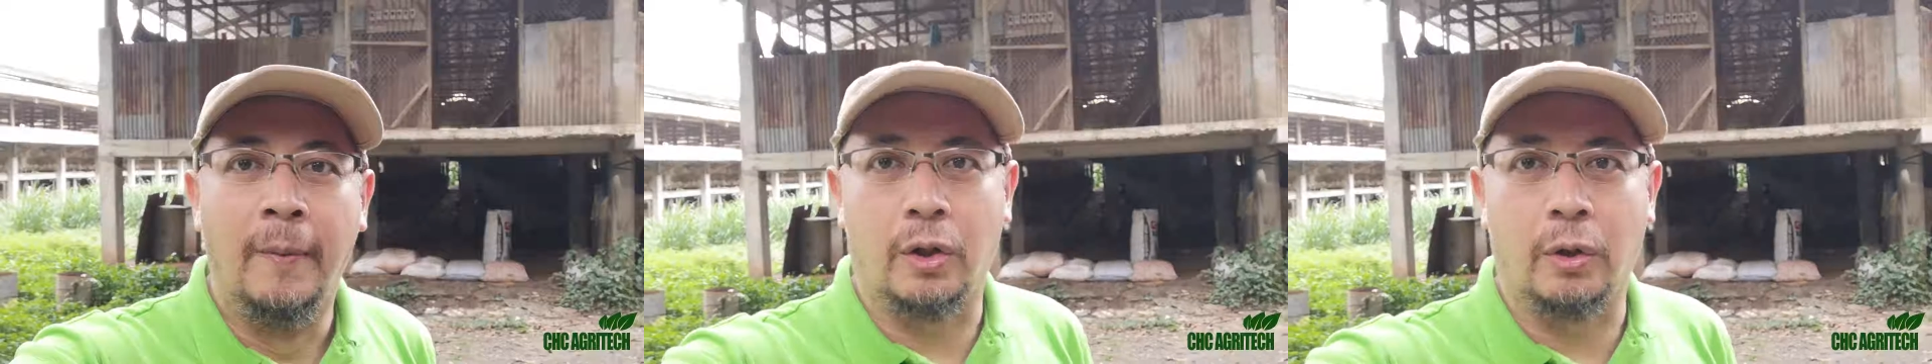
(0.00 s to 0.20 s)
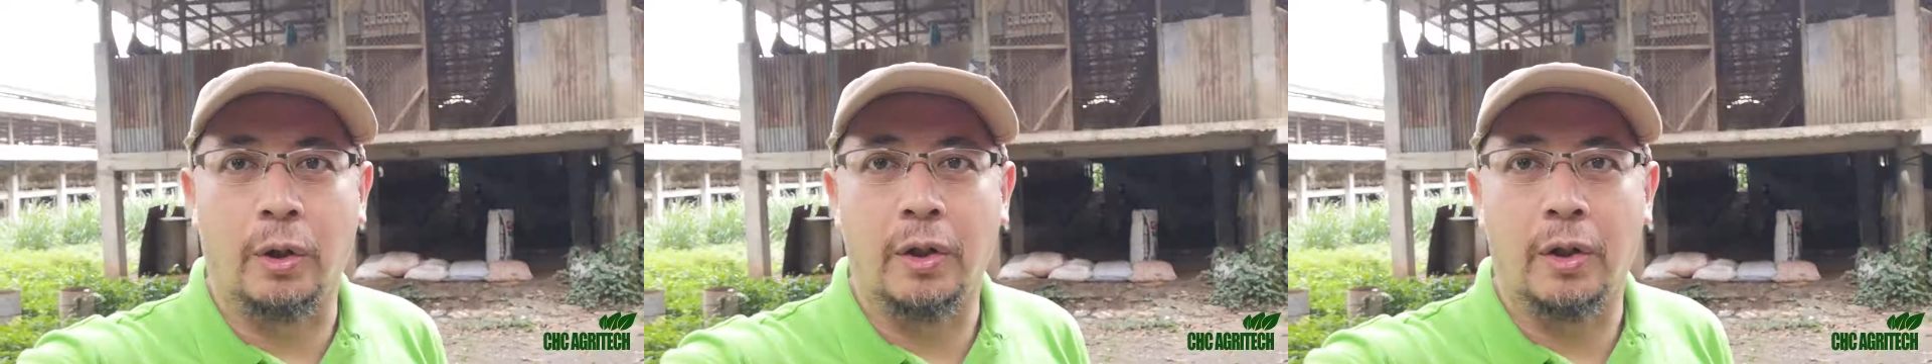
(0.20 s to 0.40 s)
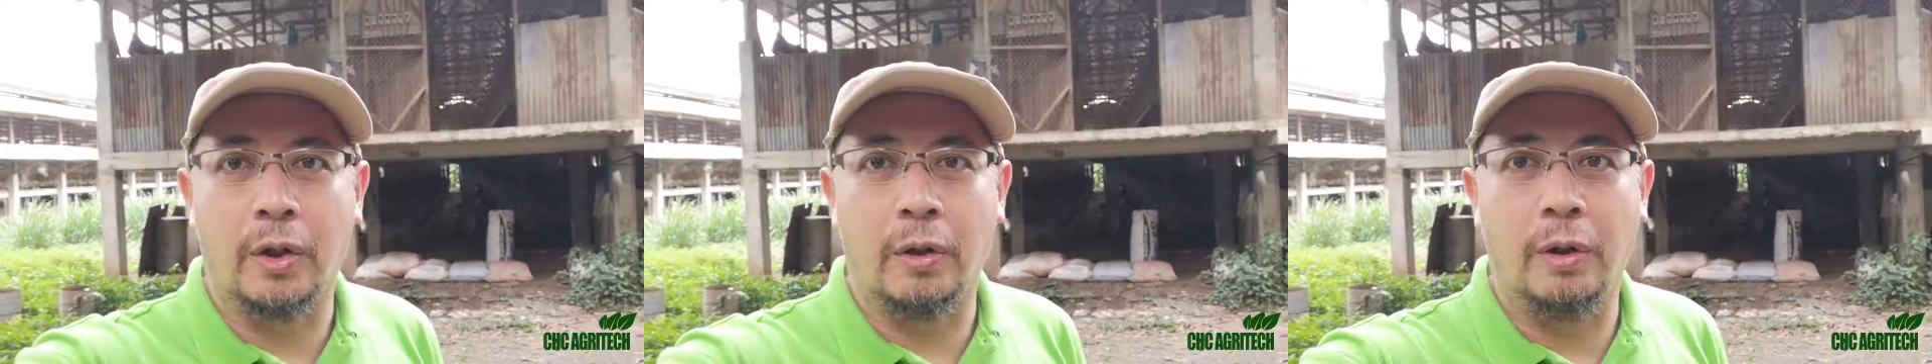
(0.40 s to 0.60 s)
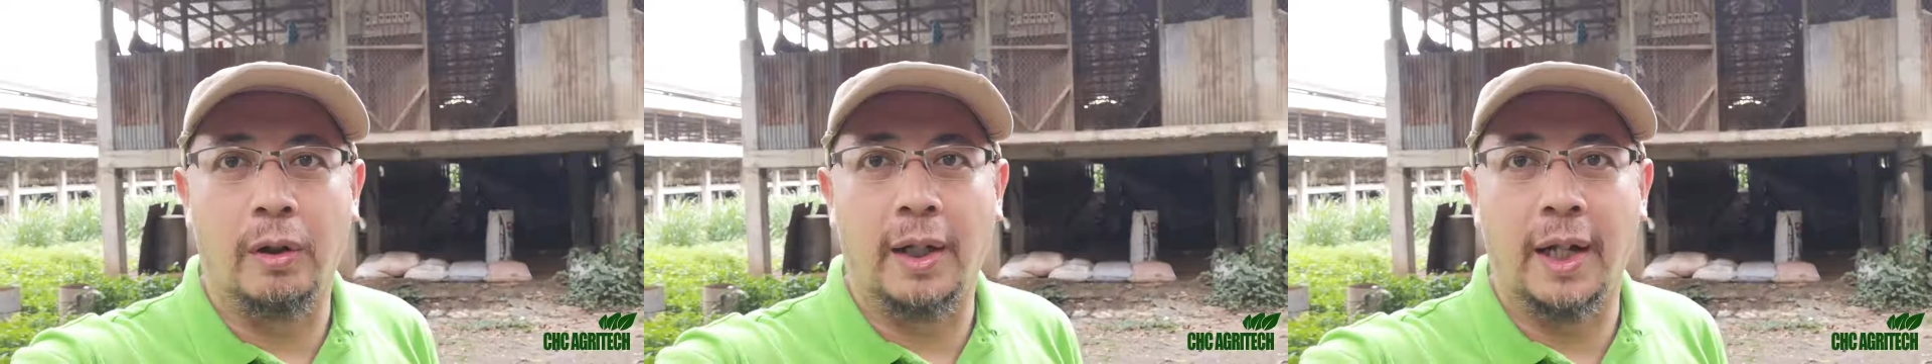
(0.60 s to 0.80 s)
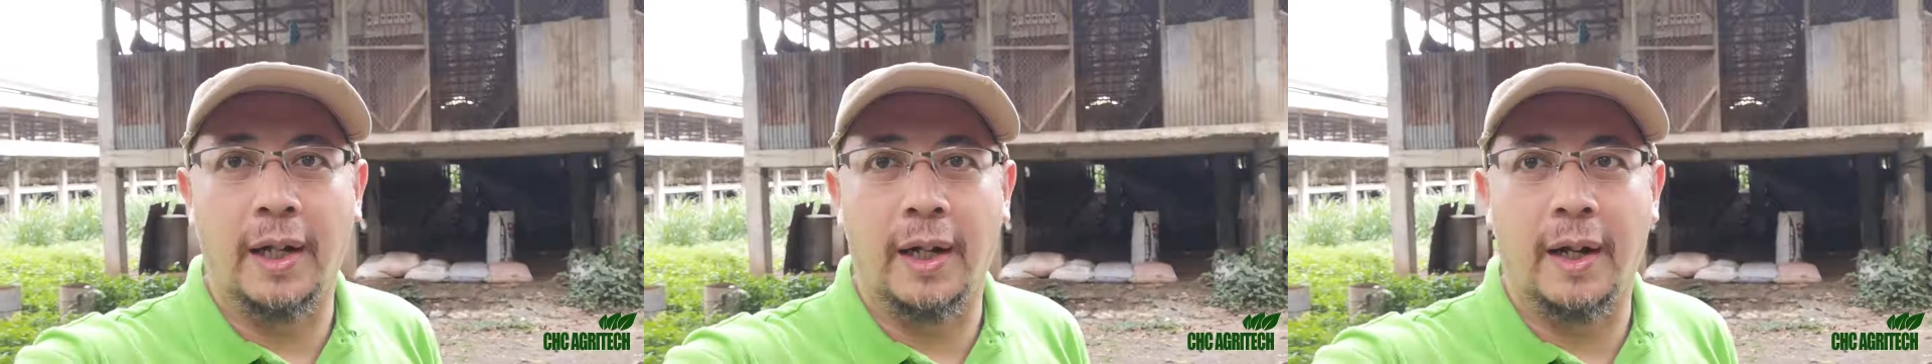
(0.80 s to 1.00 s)
to control
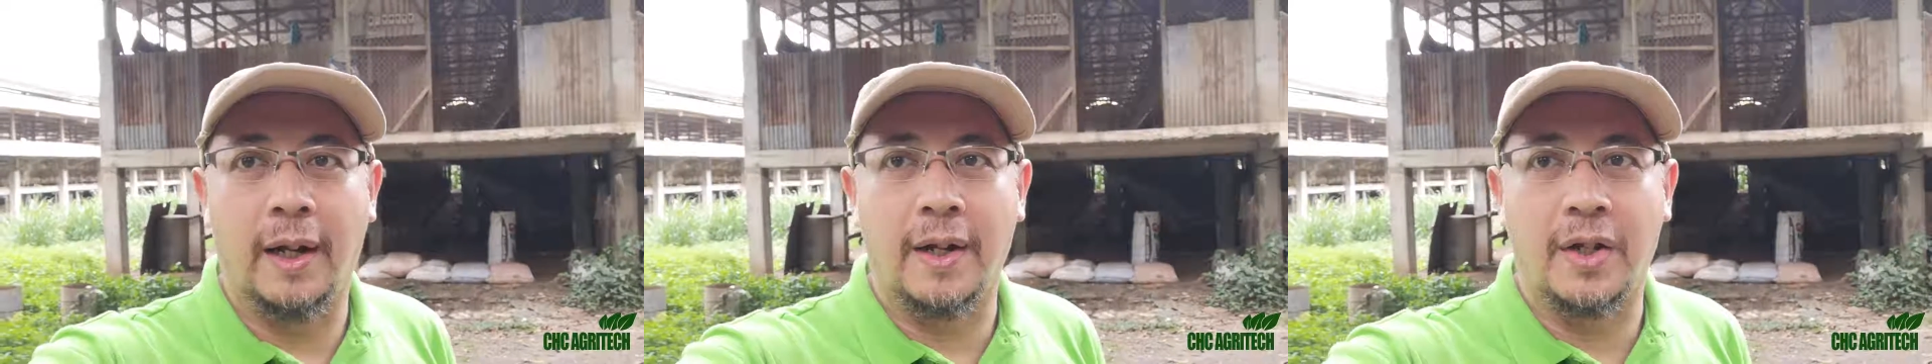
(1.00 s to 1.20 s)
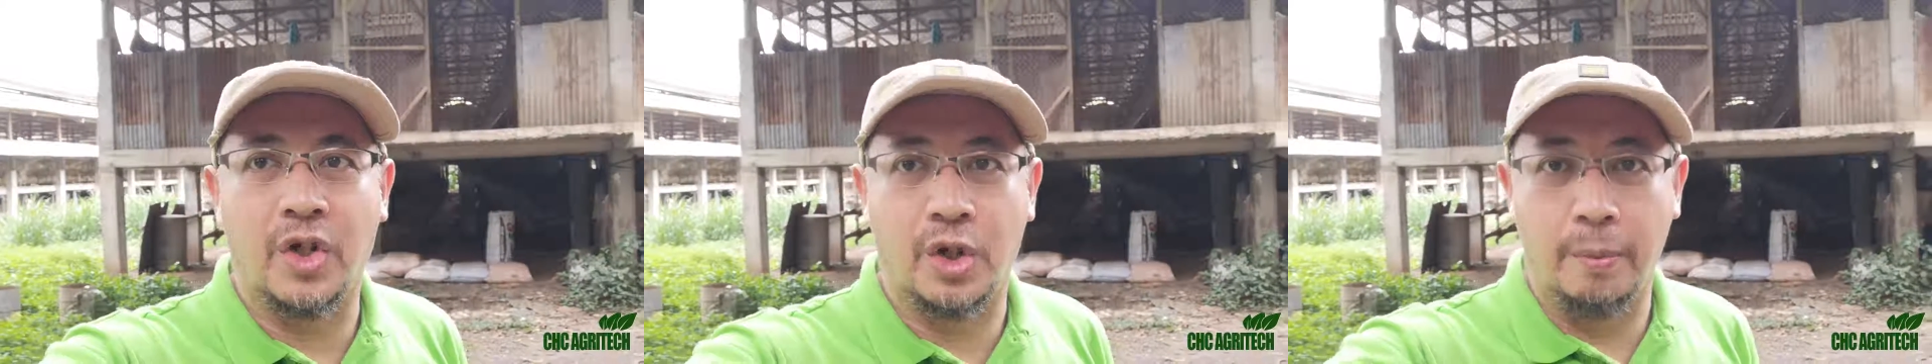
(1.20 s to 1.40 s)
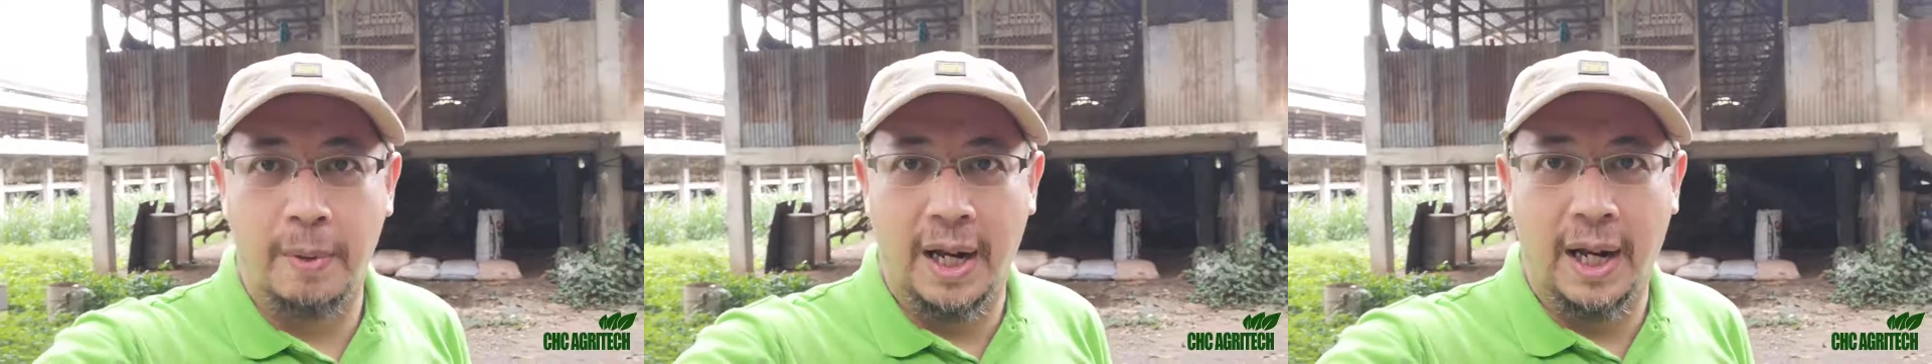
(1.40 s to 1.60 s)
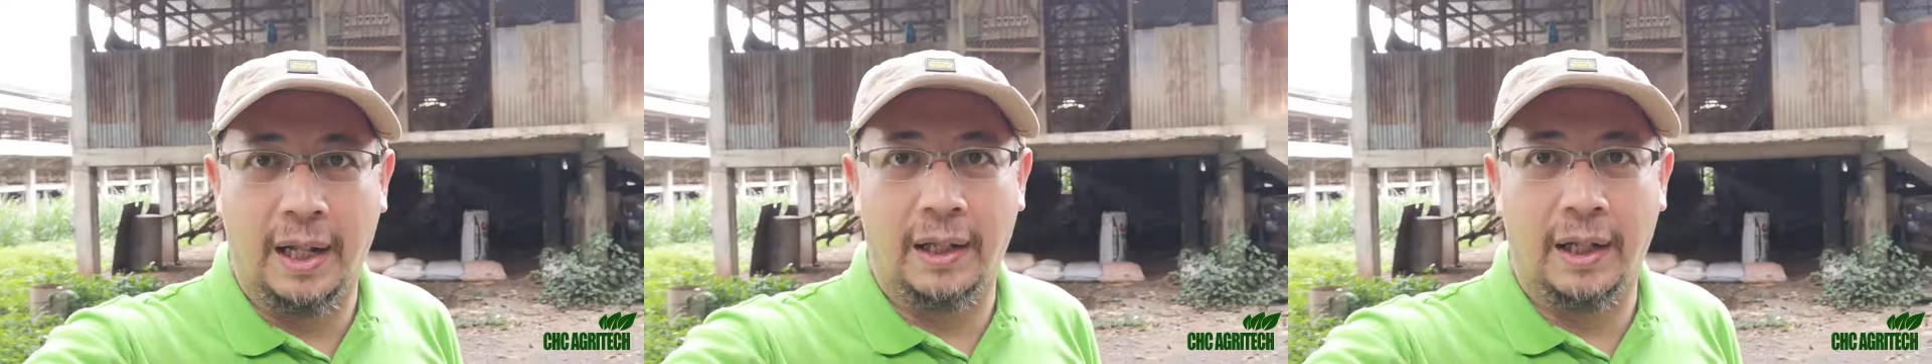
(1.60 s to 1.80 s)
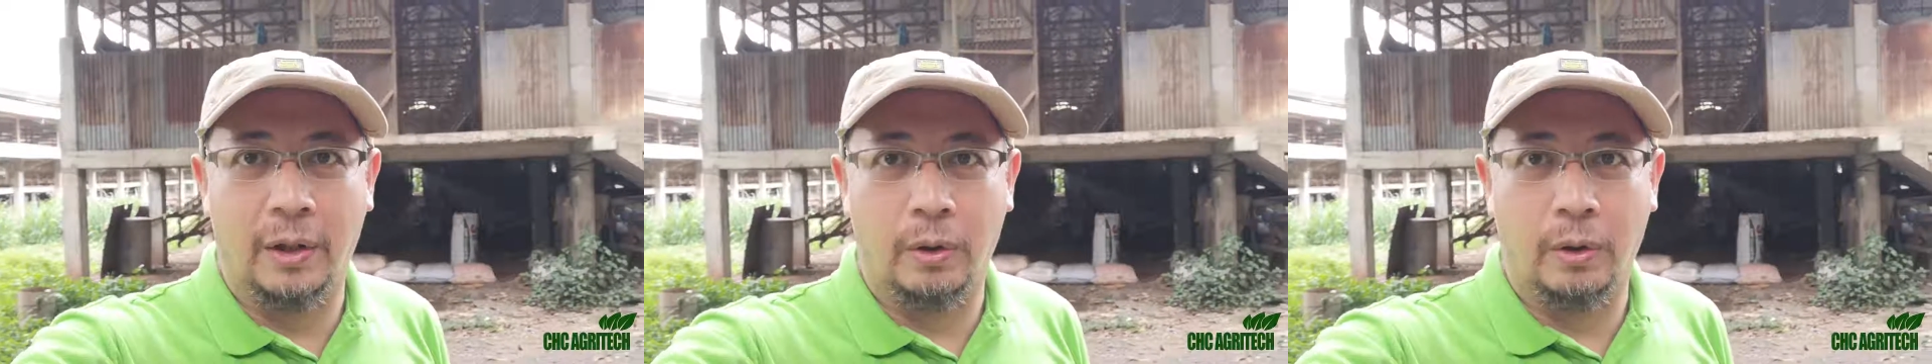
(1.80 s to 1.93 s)
the smell the